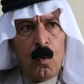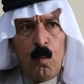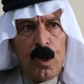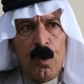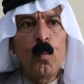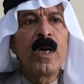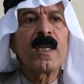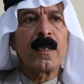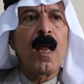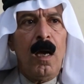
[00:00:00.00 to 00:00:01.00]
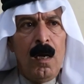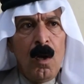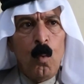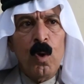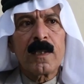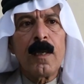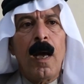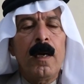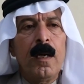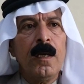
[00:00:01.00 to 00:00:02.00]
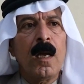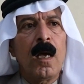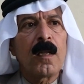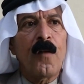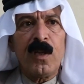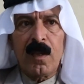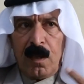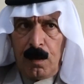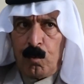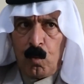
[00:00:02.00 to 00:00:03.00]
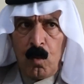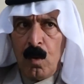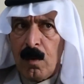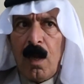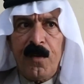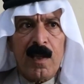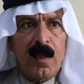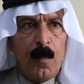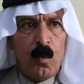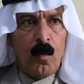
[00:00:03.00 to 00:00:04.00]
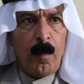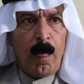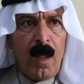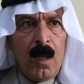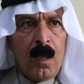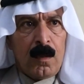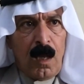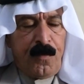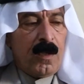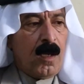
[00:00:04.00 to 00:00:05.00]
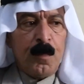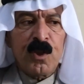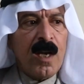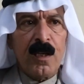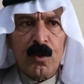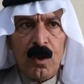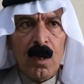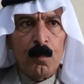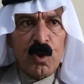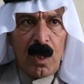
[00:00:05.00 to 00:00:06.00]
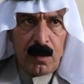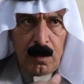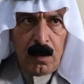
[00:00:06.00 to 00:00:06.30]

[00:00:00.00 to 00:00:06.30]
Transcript: وينهم وين السلاح وين السلاح اللي احنا دافعين ضريبته دافعين ثمنه دافعين مشان ايش مشان